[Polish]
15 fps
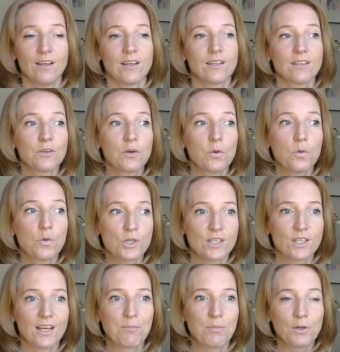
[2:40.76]
Ja tego
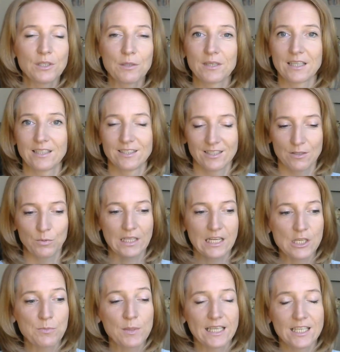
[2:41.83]
ucznia potem, jak się
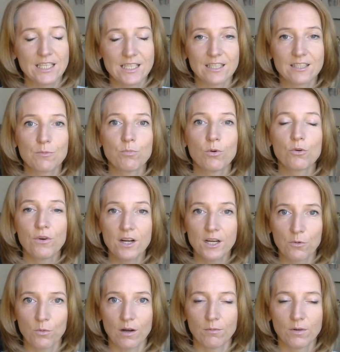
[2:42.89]
spotkaliśmy na jakiejś lekcji,
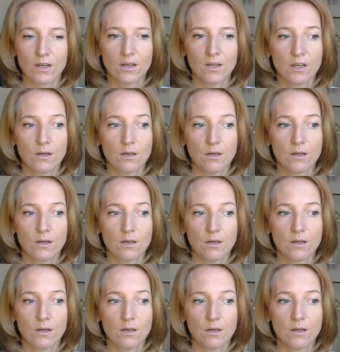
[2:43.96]
pochwaliłam,